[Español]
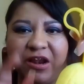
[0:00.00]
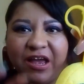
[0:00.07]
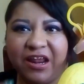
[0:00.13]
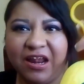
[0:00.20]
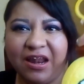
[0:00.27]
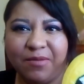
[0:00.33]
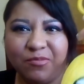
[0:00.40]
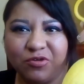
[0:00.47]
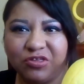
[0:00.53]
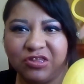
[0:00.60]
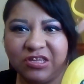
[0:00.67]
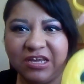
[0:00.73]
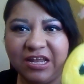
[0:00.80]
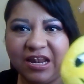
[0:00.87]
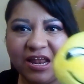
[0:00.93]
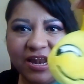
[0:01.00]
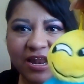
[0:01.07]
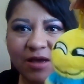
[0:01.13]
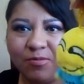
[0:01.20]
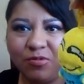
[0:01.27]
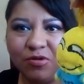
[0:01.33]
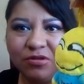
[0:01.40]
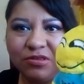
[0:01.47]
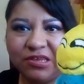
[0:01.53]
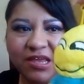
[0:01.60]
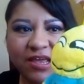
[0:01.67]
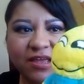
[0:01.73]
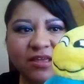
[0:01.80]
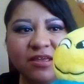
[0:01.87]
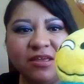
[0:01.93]
colgar en la mochila, en la
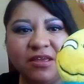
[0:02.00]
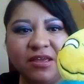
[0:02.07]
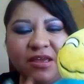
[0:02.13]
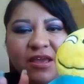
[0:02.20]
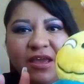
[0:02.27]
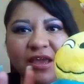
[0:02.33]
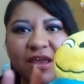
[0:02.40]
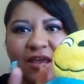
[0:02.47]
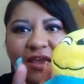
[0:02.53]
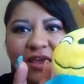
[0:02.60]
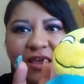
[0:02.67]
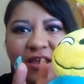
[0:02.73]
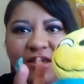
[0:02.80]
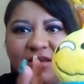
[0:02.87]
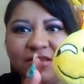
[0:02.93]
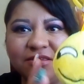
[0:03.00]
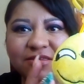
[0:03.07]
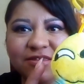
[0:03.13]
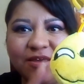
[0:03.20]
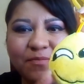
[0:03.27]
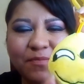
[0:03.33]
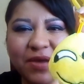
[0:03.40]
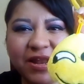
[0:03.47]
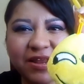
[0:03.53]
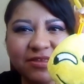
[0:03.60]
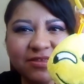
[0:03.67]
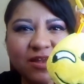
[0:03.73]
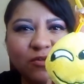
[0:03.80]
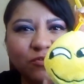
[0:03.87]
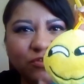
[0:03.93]
bolsa. Eh, se
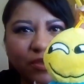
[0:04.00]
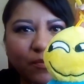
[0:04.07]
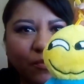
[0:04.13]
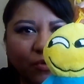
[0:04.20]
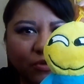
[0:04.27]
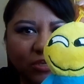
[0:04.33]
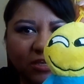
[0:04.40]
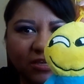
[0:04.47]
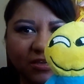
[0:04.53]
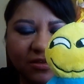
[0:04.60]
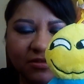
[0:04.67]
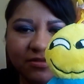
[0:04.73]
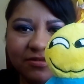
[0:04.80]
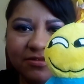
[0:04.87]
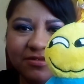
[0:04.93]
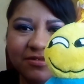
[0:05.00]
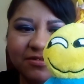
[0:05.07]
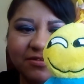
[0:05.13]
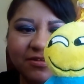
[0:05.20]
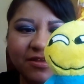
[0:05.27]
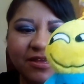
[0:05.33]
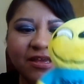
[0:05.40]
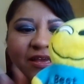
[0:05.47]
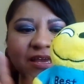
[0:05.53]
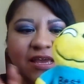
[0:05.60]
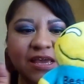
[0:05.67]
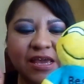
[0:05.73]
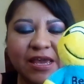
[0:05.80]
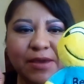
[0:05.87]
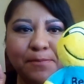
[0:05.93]
parece a los emoji,
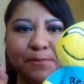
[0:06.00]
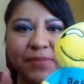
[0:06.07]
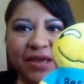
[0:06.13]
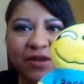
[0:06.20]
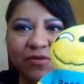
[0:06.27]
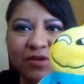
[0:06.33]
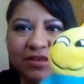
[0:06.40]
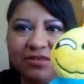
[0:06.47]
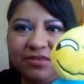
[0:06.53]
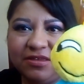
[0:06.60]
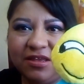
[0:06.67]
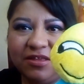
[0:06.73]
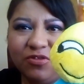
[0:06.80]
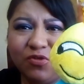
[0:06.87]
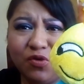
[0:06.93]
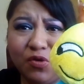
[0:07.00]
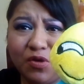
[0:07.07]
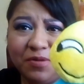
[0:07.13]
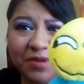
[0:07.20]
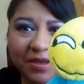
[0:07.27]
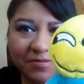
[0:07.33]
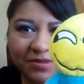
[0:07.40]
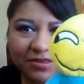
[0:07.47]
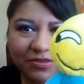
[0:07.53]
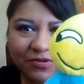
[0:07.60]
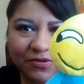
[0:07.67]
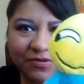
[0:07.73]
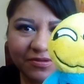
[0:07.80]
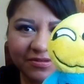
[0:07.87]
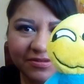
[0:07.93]
pero este no lo había
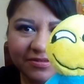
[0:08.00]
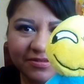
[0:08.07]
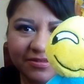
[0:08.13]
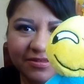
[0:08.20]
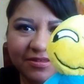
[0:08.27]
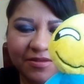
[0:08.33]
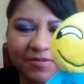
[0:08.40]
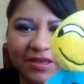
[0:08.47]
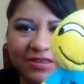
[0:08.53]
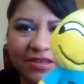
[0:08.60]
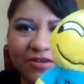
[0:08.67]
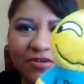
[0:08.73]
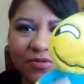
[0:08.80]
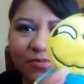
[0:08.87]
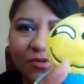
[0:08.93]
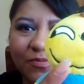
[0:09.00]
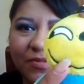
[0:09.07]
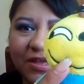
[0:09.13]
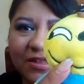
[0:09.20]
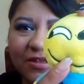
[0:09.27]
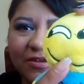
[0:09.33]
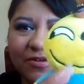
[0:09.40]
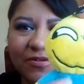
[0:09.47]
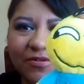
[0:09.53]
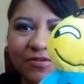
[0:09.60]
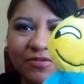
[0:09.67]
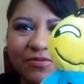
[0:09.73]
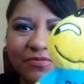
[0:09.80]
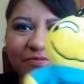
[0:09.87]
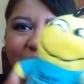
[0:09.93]
visto. Se ve así como
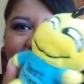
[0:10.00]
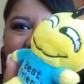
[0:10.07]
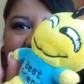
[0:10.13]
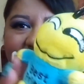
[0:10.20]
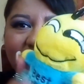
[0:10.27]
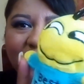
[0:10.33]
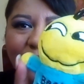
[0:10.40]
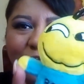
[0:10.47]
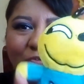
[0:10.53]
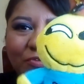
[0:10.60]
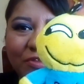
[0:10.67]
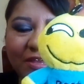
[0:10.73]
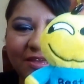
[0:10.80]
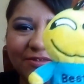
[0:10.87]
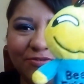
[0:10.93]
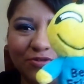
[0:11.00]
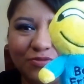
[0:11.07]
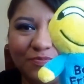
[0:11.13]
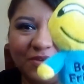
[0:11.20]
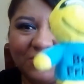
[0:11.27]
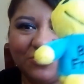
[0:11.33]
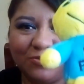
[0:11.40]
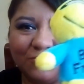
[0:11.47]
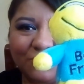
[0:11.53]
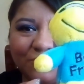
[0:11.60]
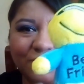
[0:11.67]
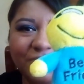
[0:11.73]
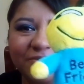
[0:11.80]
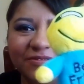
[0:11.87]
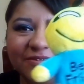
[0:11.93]
medio, no sé,
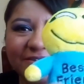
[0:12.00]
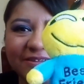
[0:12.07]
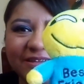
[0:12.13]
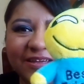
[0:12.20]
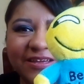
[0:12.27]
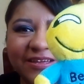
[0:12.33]
sospechoso.